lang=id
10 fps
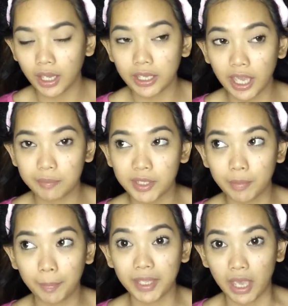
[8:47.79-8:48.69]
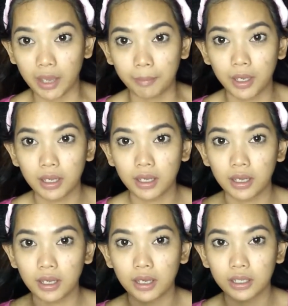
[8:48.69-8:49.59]
AM sama PM
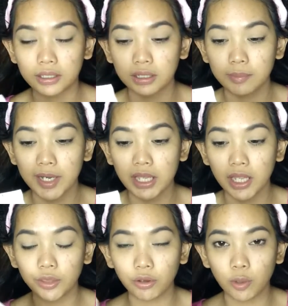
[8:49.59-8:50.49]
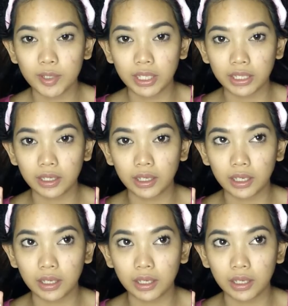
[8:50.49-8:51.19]
uh, eh, jadi bedanya itu kalau misalnya